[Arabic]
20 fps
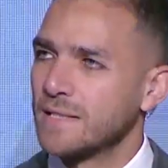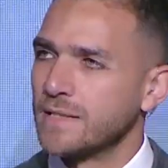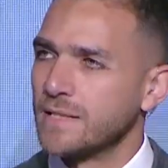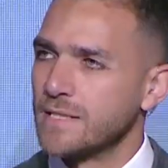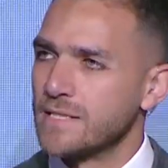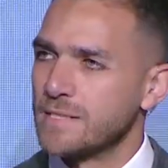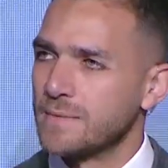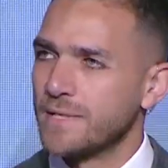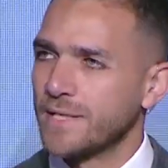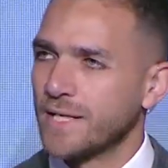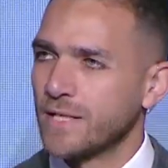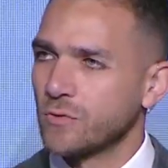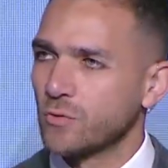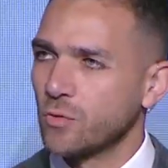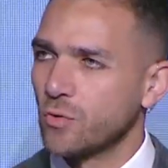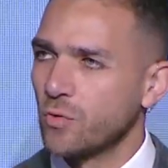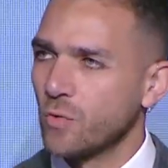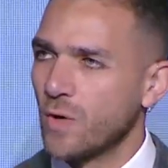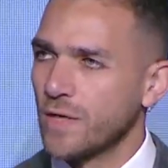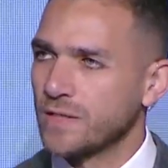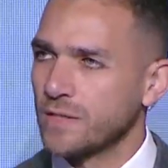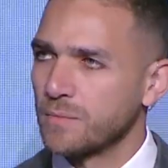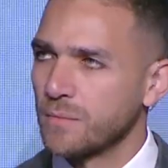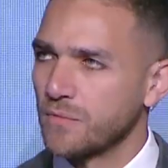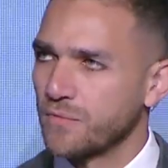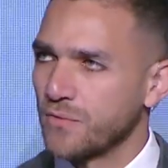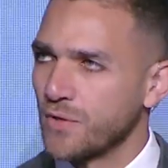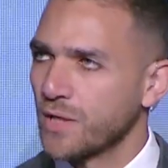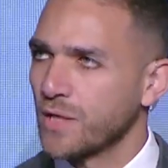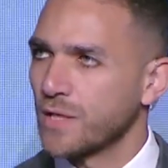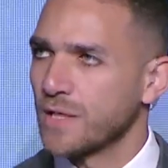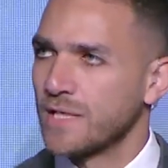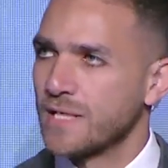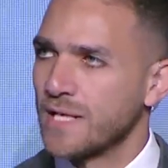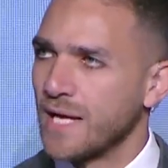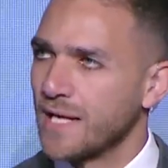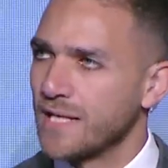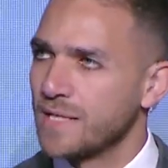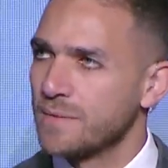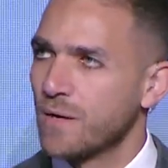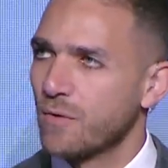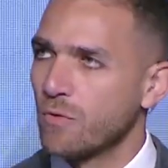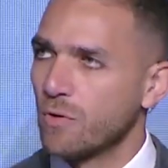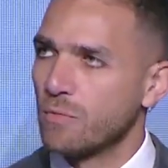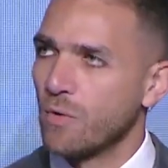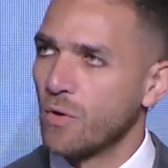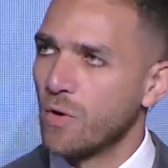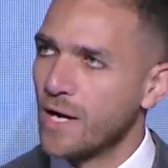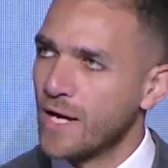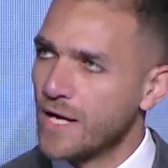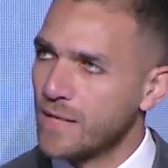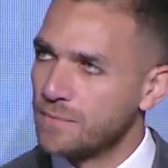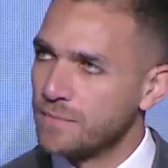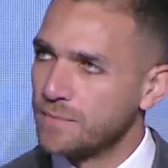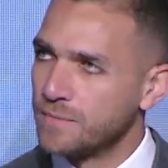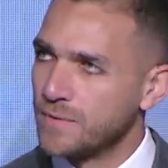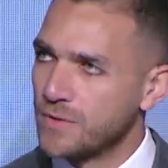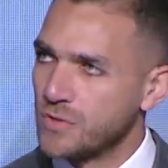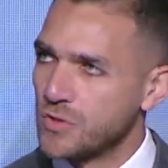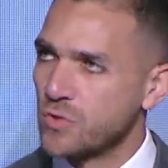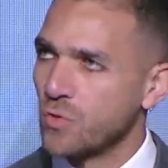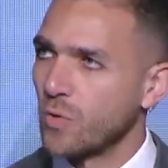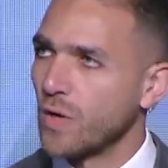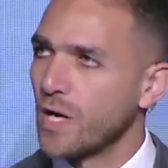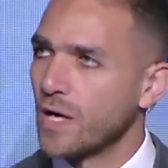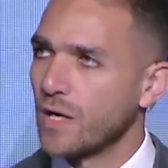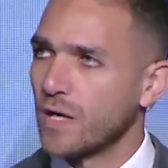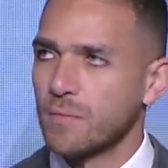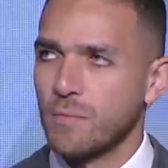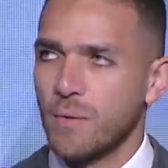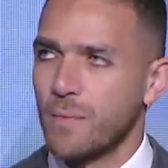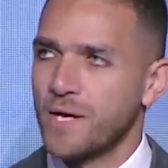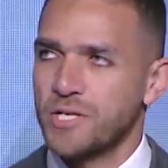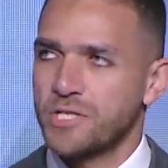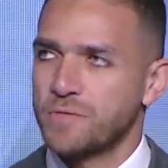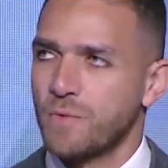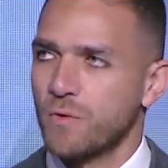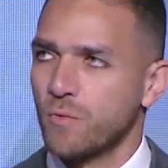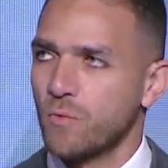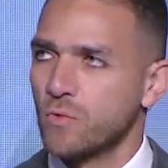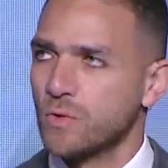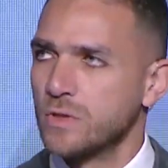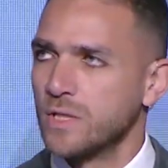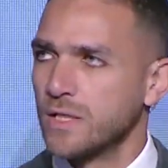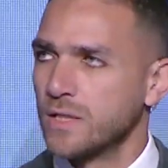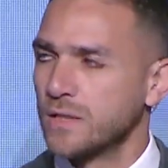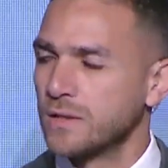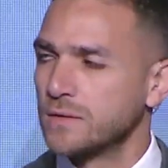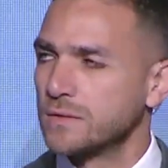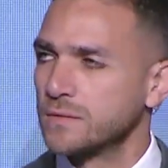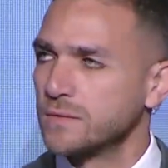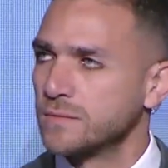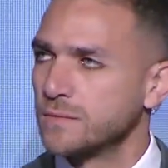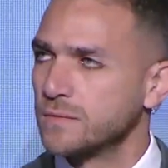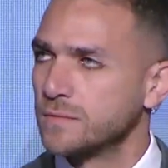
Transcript: ان الاسماعيلي كان طول الوقت مفرخه للعيبه والمواهب الصغيره ما بقاش موجود ده مفرخه